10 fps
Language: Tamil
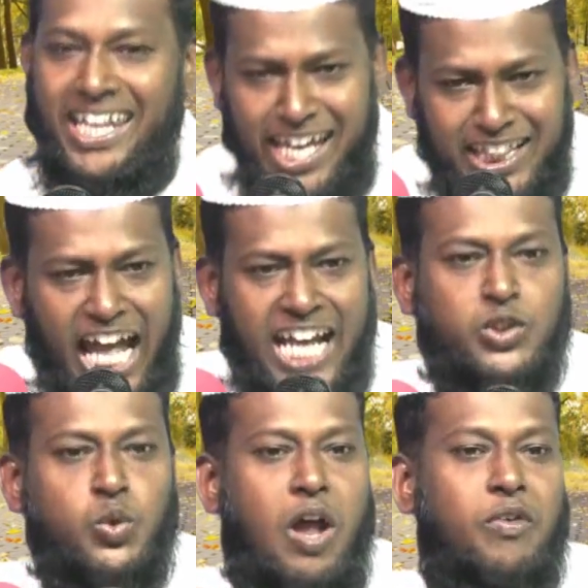அதைத்தான்
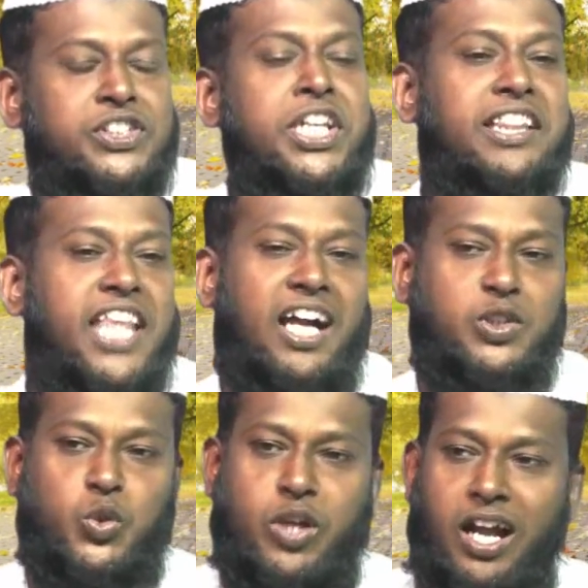ரசூல்லா
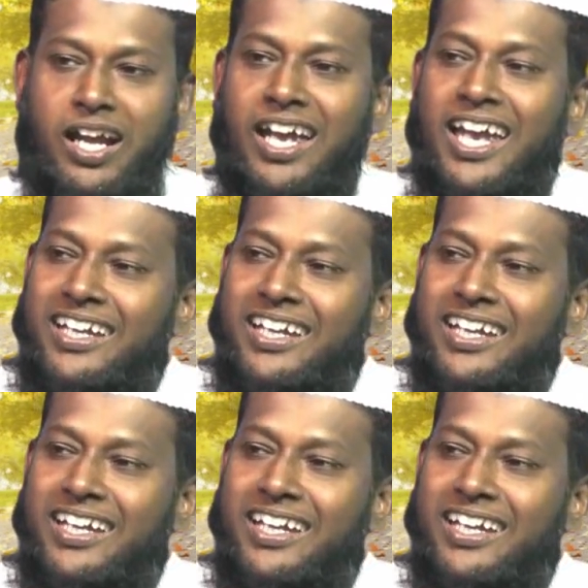வசியத்தாக சொன்னாங்க